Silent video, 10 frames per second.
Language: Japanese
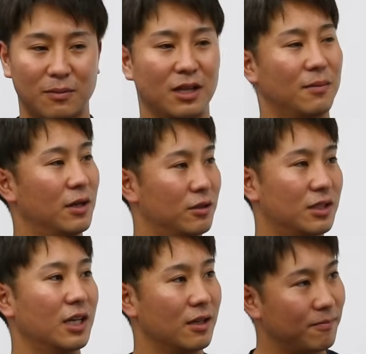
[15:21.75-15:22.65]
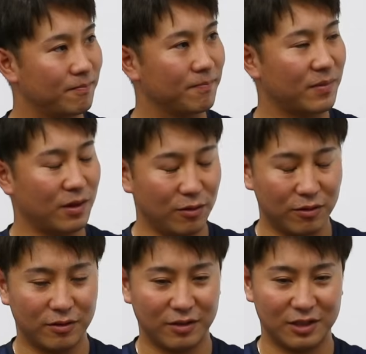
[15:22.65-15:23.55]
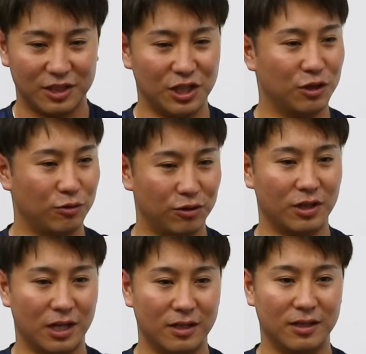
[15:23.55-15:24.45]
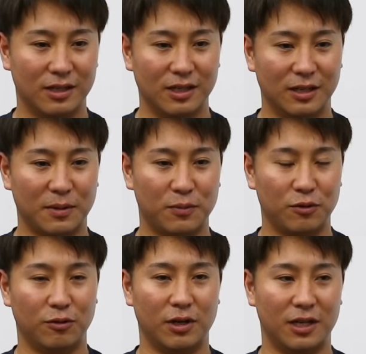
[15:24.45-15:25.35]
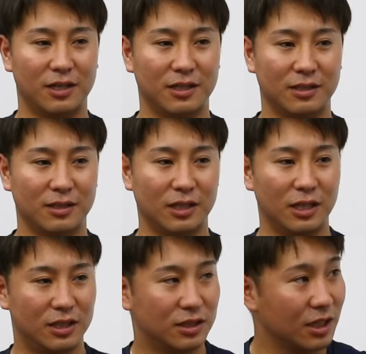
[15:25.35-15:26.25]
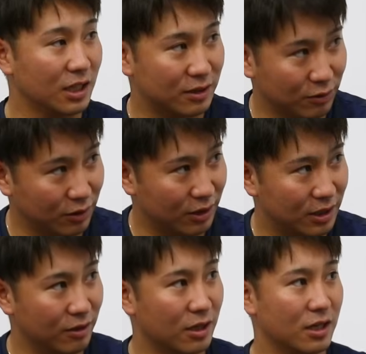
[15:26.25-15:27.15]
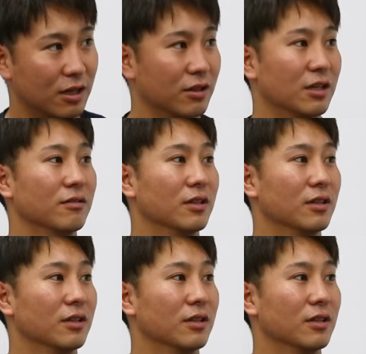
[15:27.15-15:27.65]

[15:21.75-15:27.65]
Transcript: 決め球の際の心境というか、まあ、プロはひっつきがすごいっていう感覚である